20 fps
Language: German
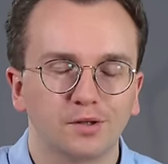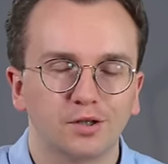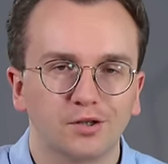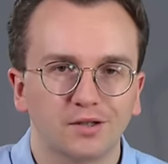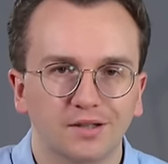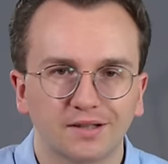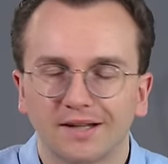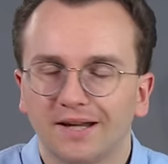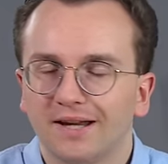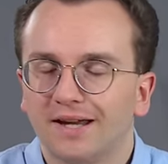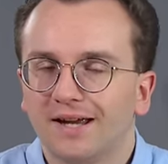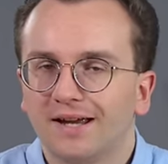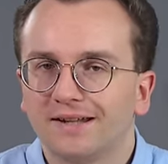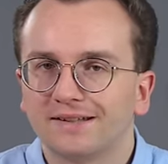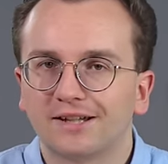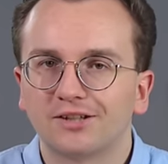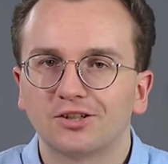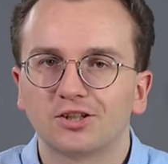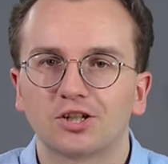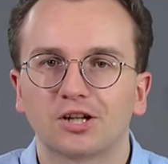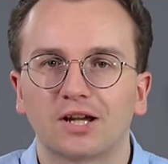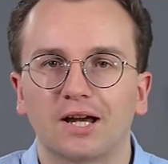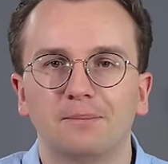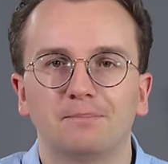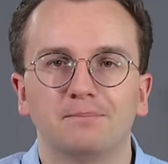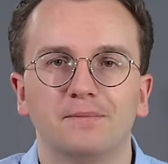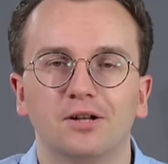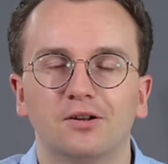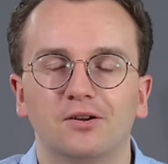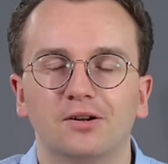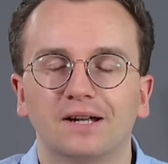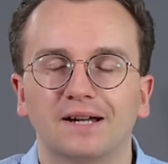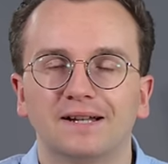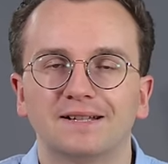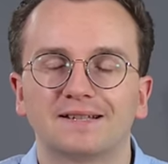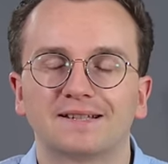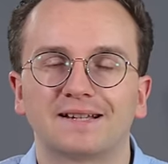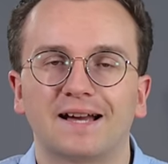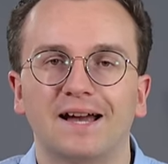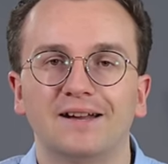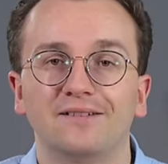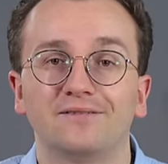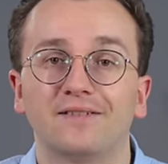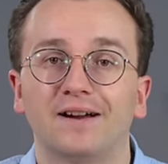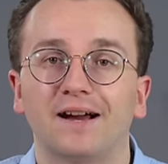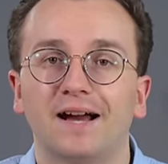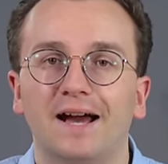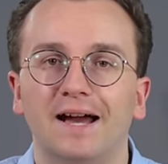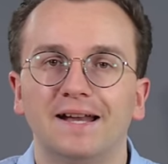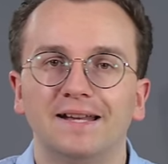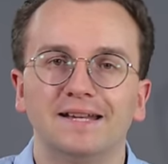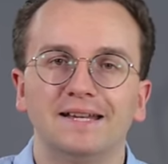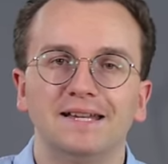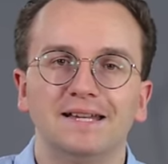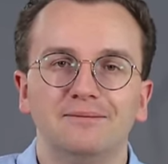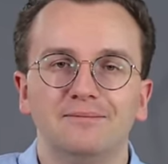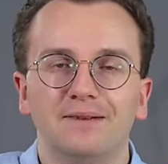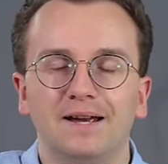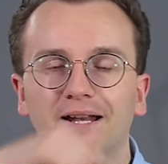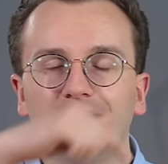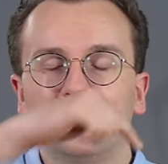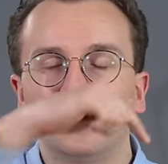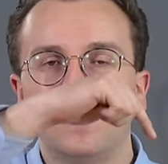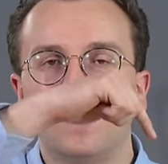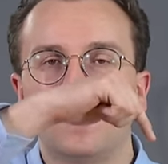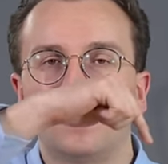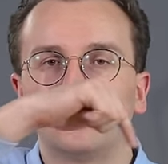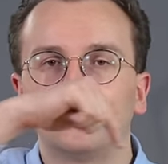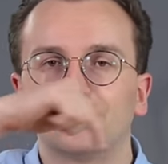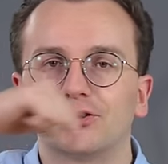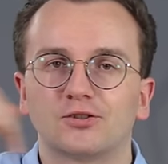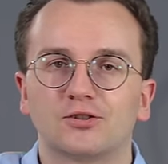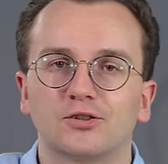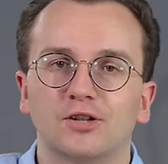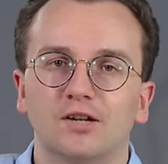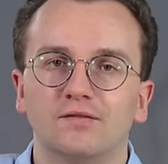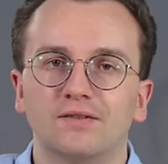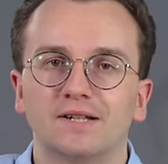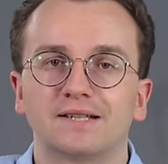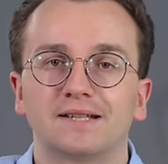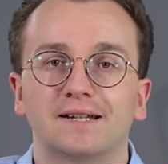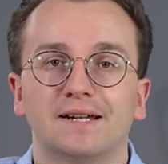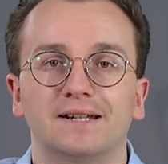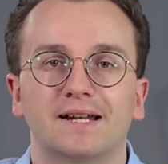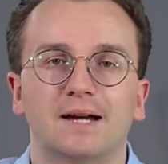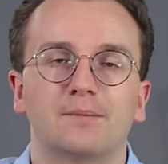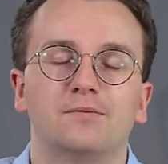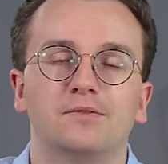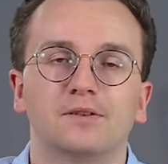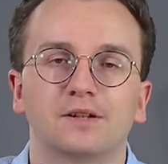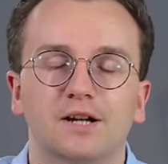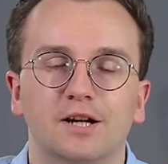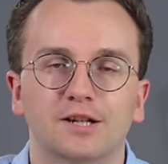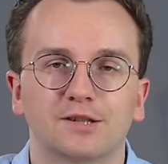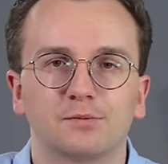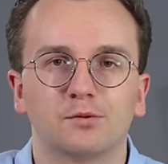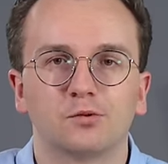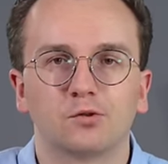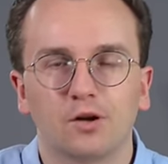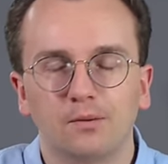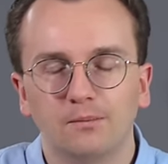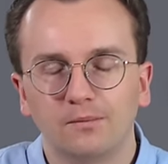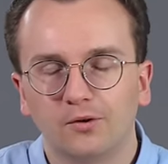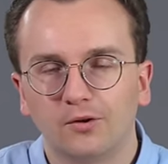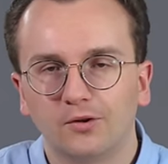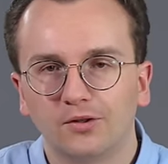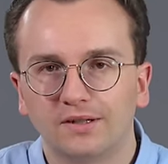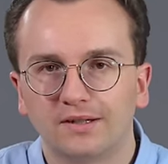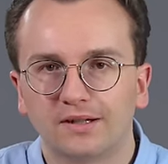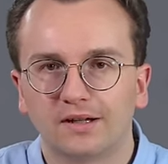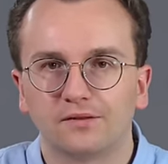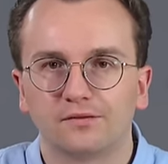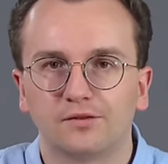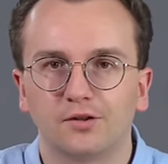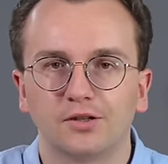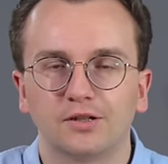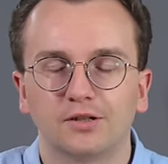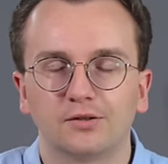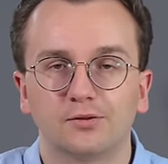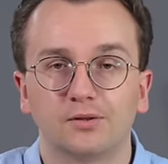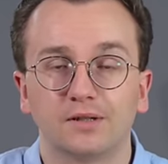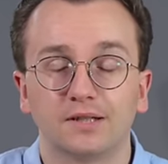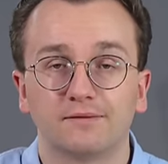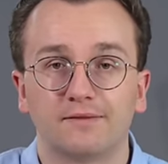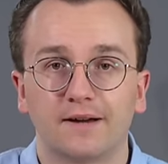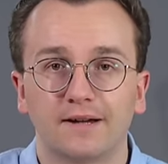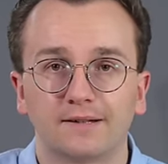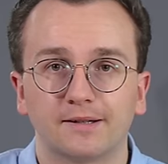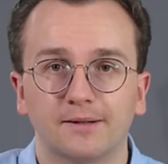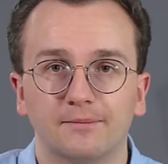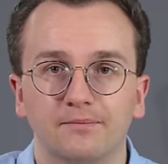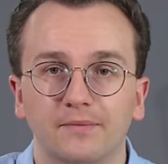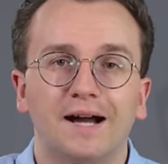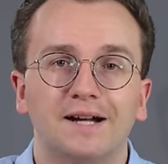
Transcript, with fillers: benötigt, dann schreibt mir doch ganz einfach eine E-Mail an service.apfelcast.com und ich helfe euch natürlich weiter.